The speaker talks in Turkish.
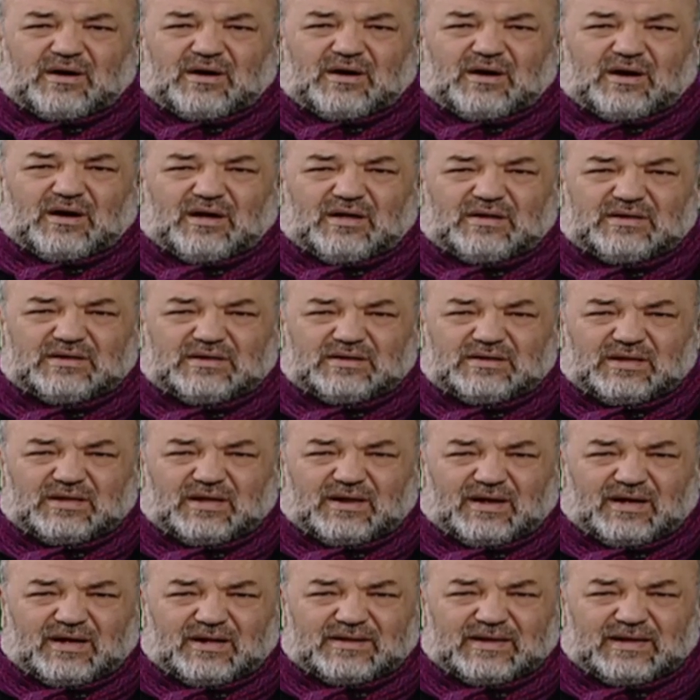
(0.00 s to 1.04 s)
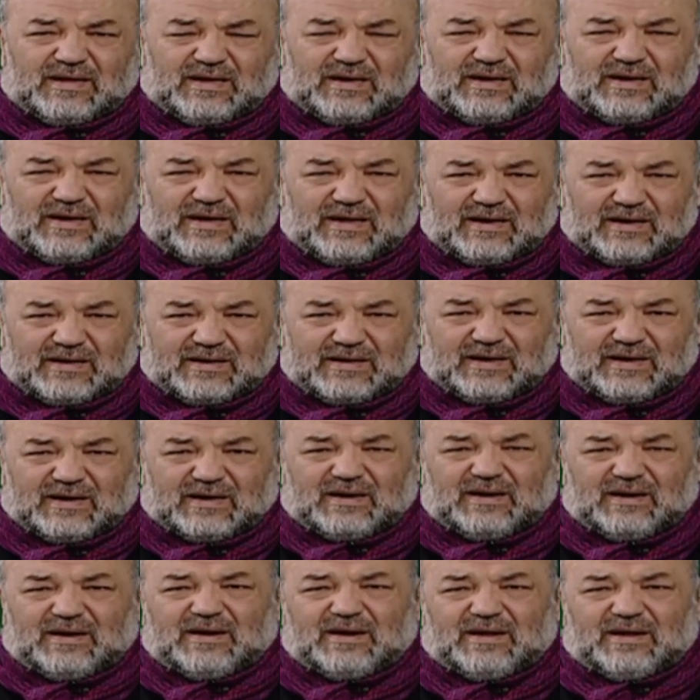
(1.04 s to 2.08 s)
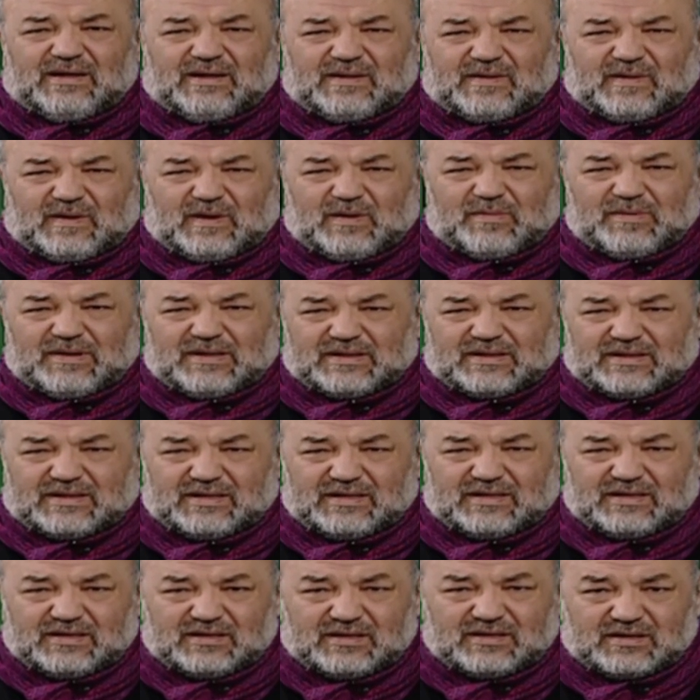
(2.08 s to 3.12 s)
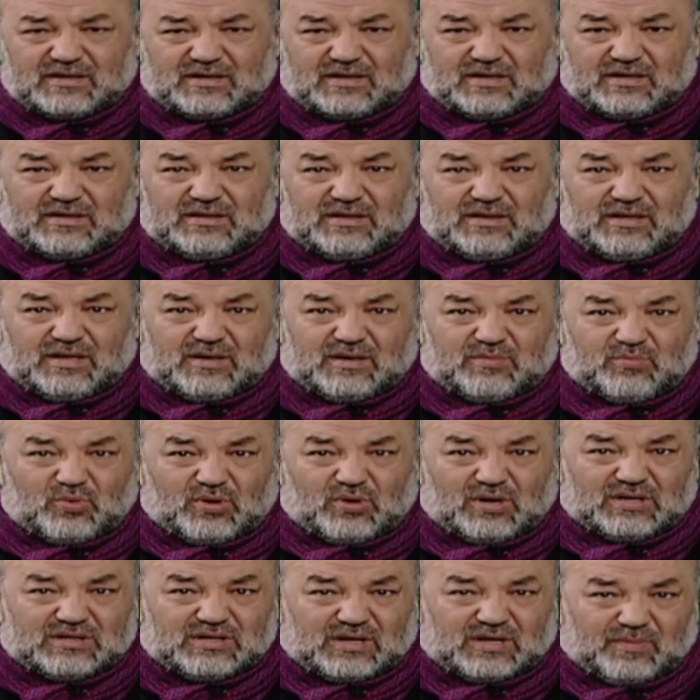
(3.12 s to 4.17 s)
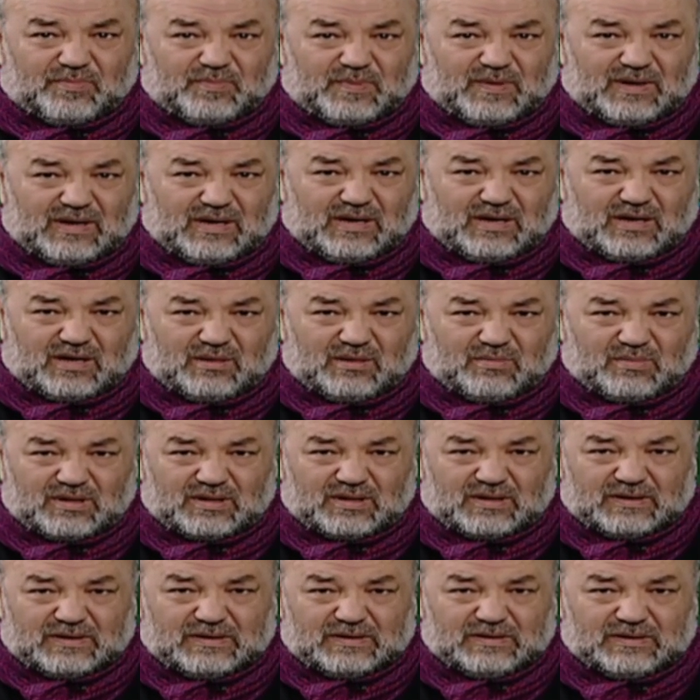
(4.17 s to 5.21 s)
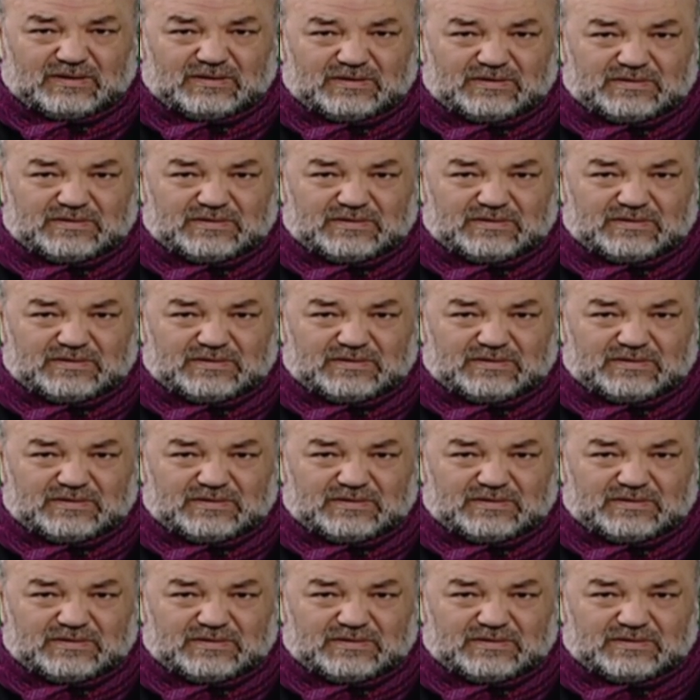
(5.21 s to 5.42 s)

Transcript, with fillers: kadınlara değil erkeklere hitap ettiği, kadınları muhatap bile almadığı,